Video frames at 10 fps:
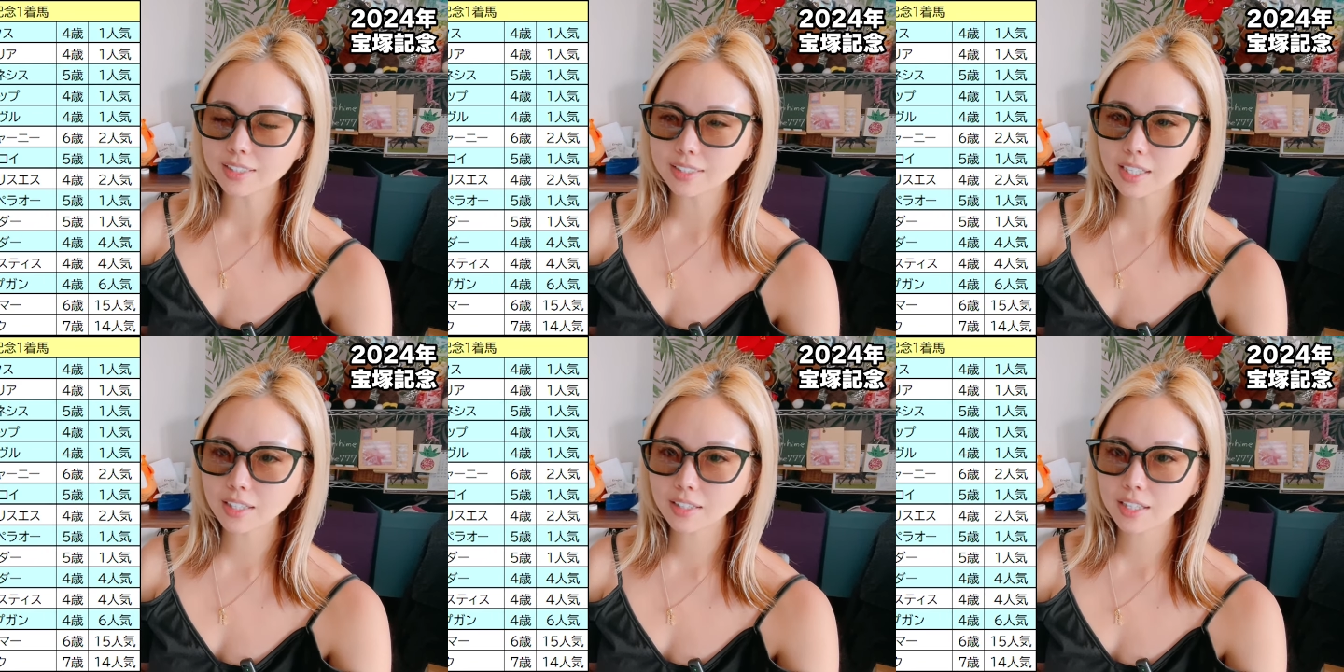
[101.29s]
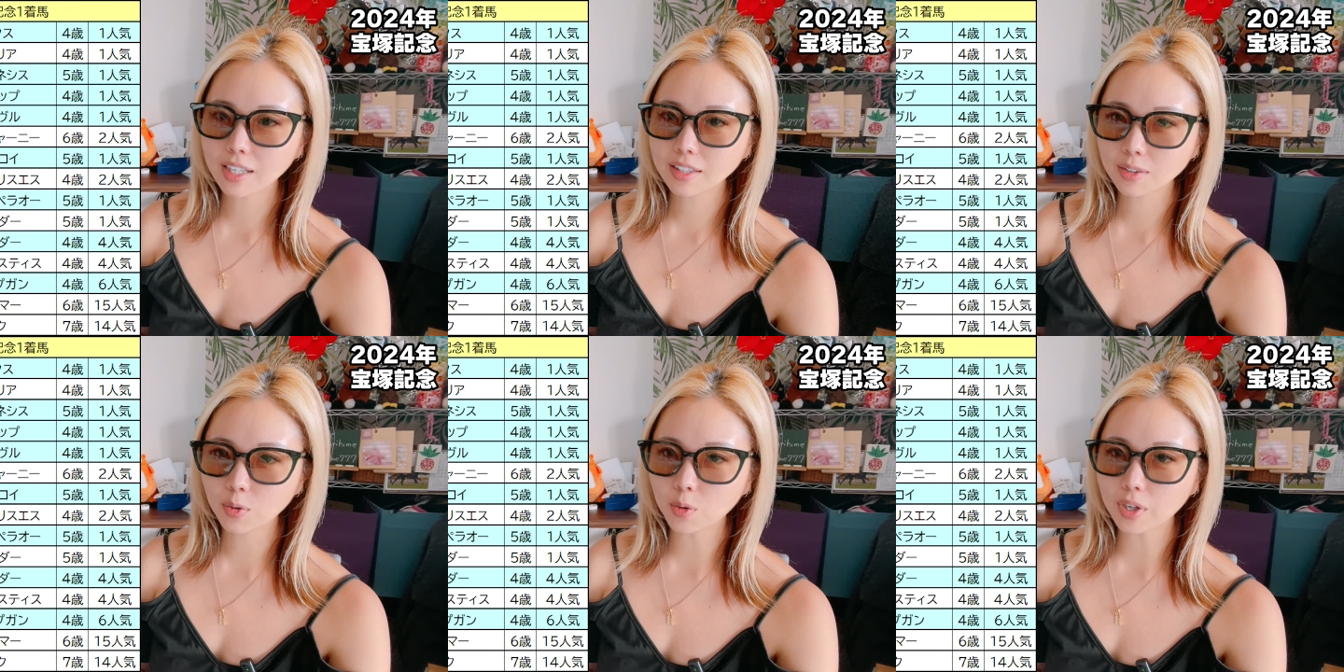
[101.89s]
前
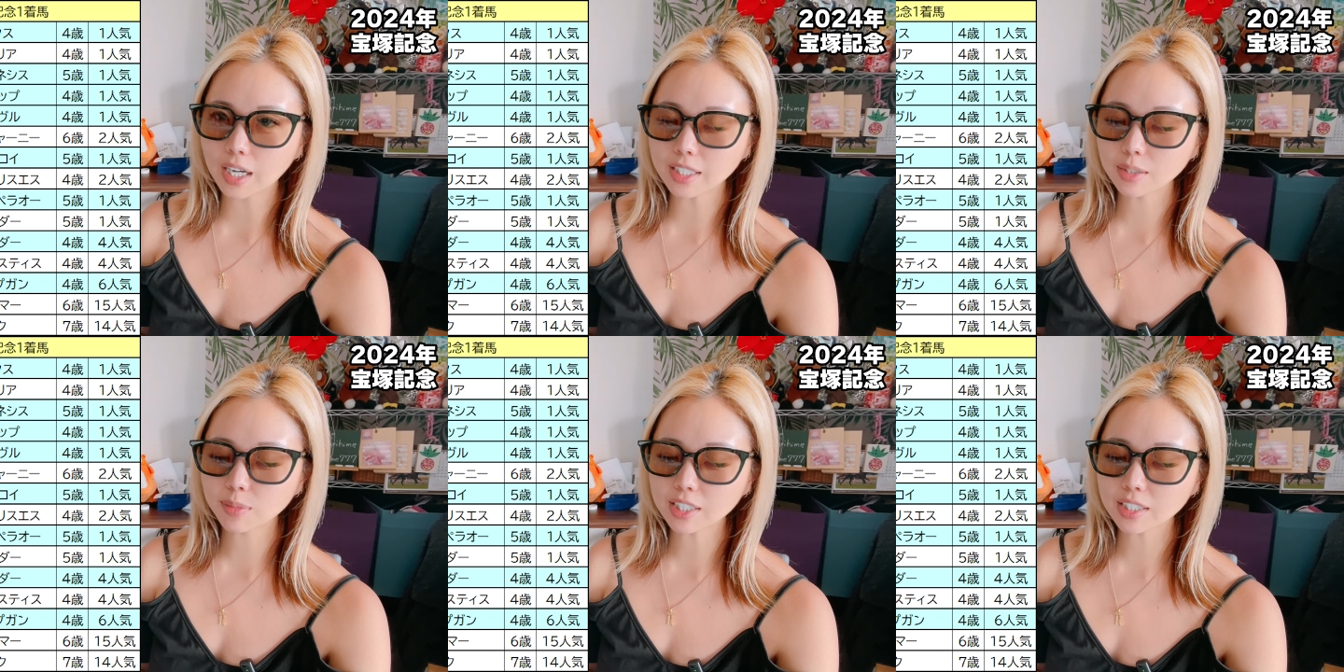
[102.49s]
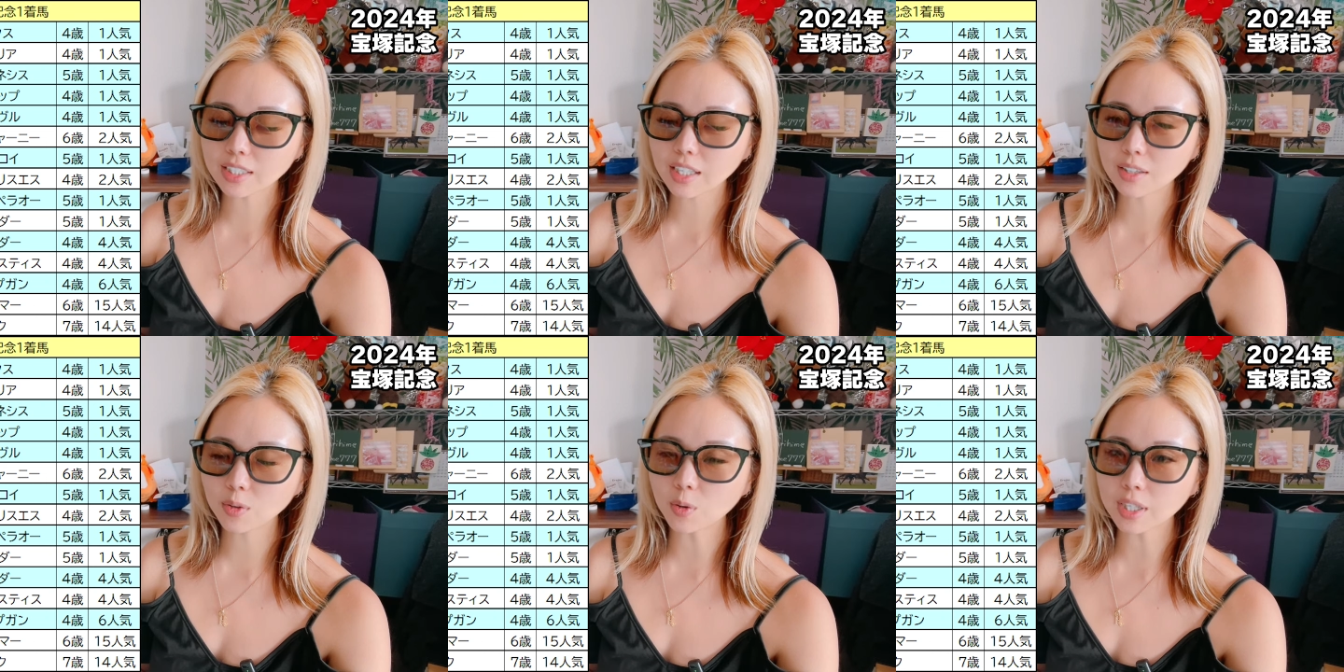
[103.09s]
年の有馬記
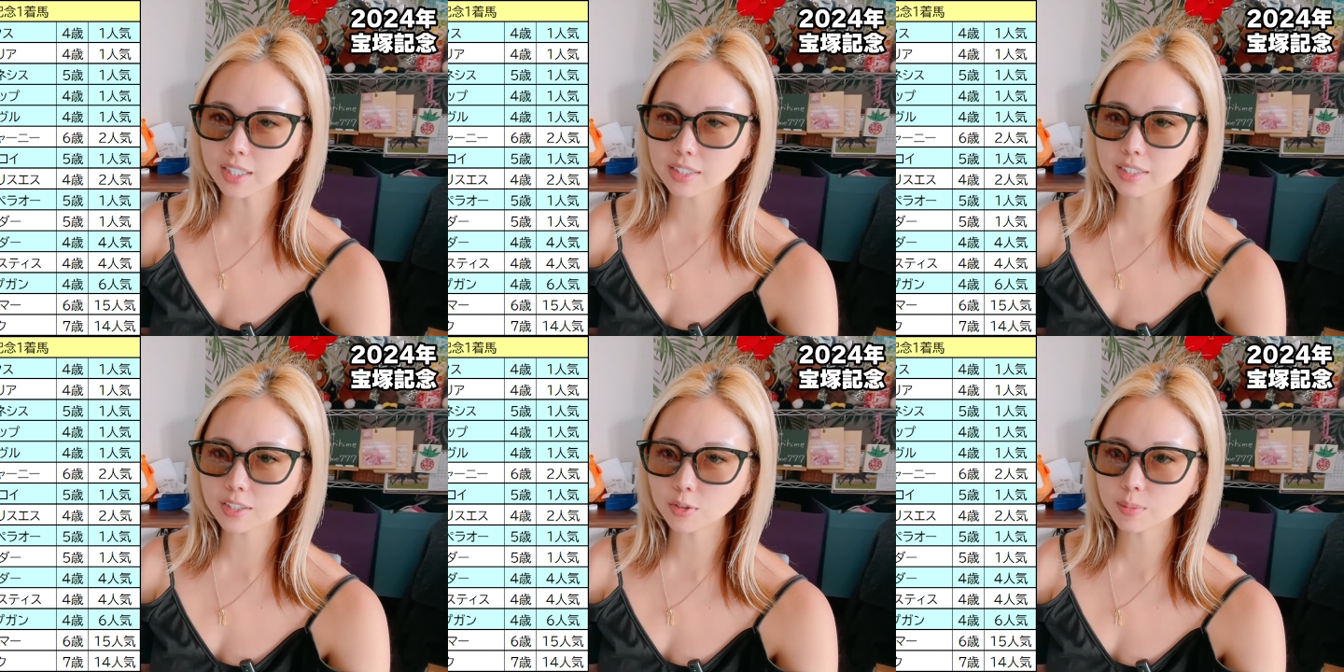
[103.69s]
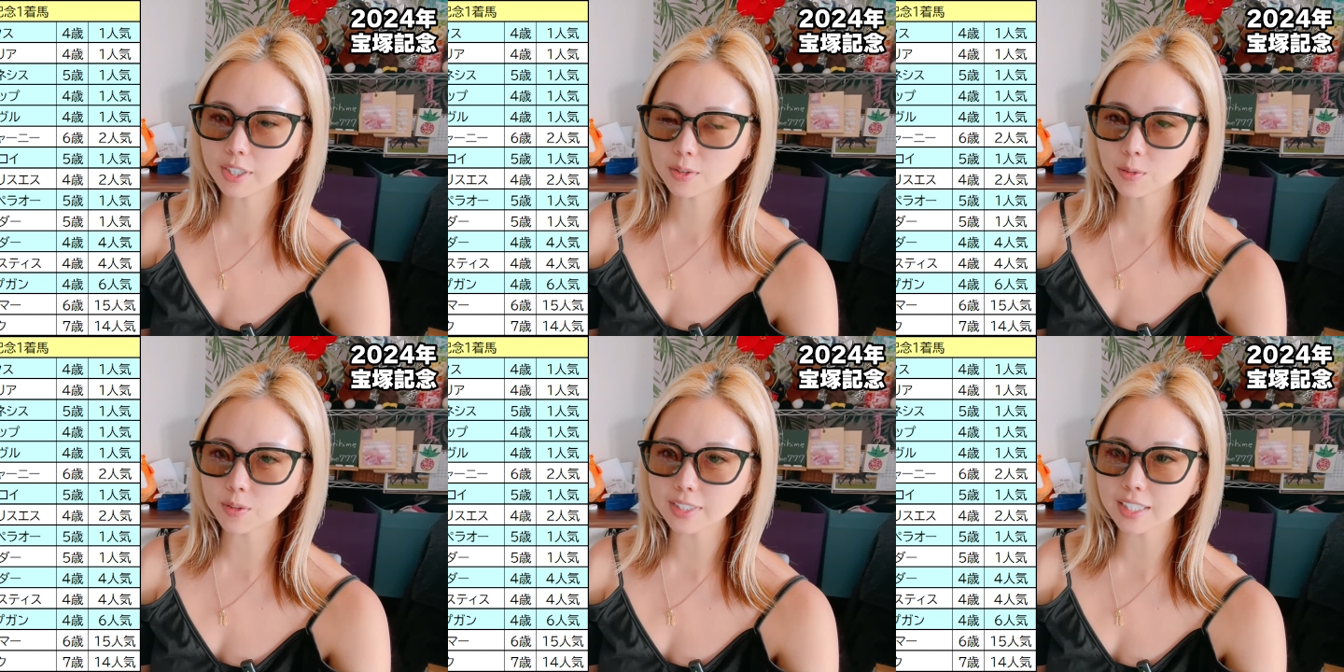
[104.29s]
念の勝ち馬
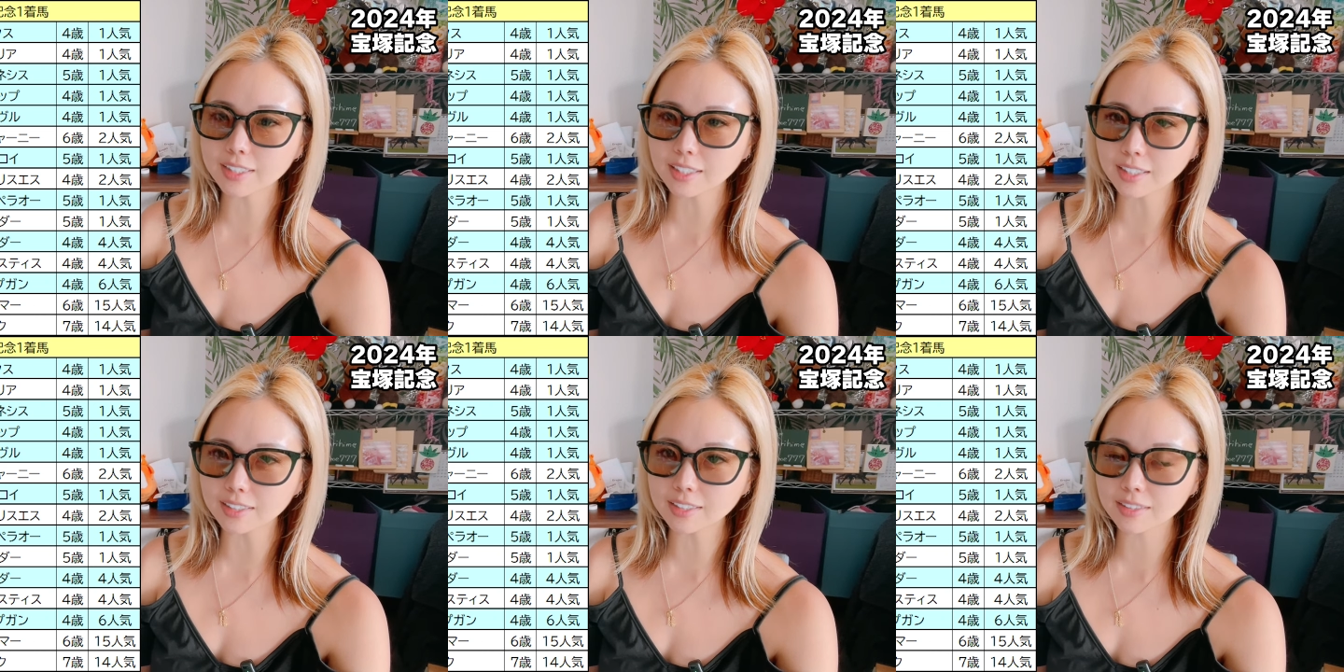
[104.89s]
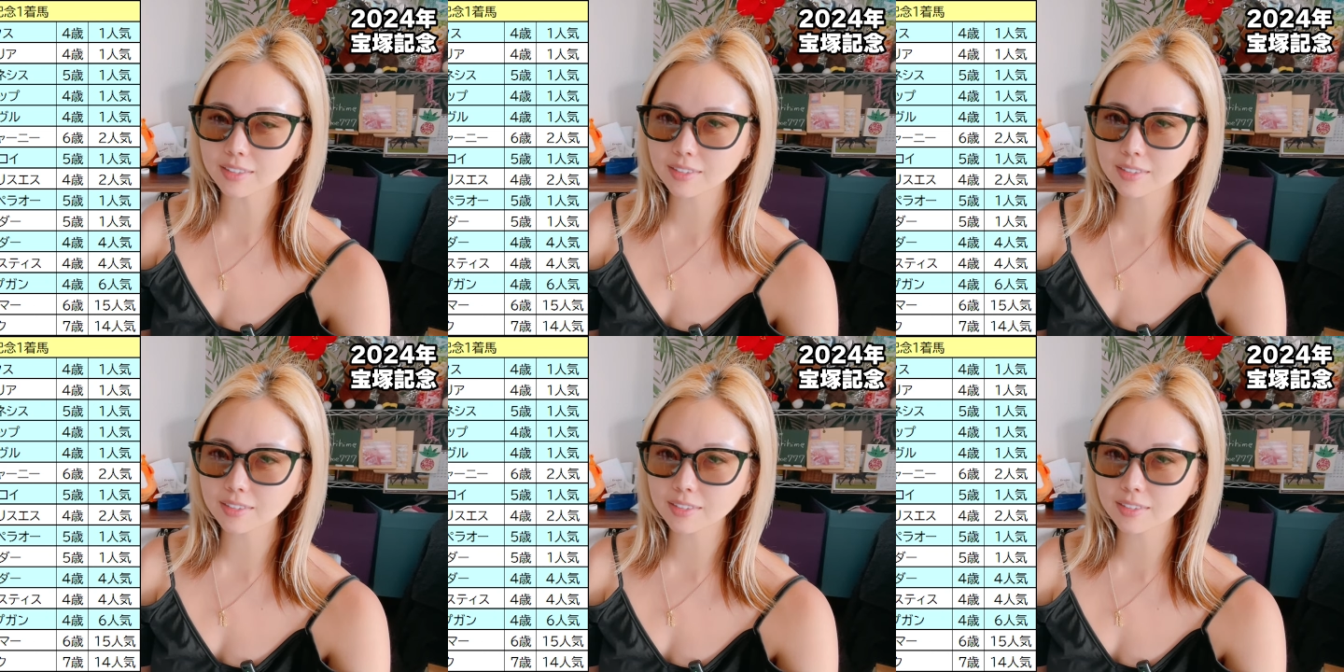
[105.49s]
の成績です。